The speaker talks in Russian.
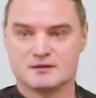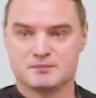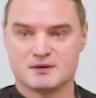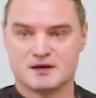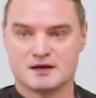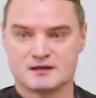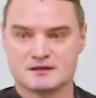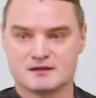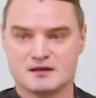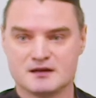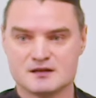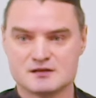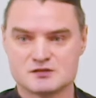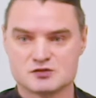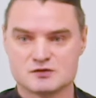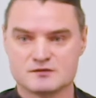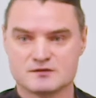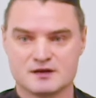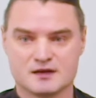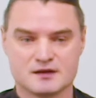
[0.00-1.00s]

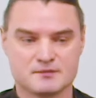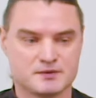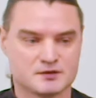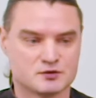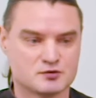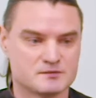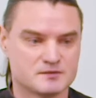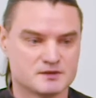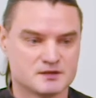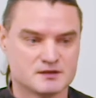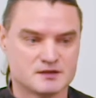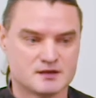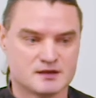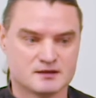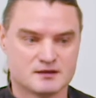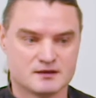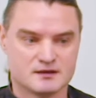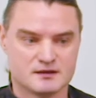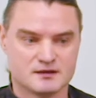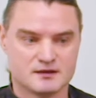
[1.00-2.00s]
поодалживали, и потом это
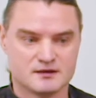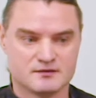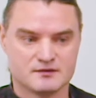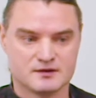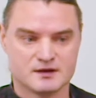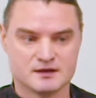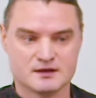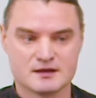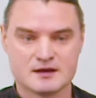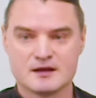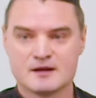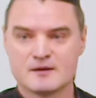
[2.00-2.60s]
надо отдавать.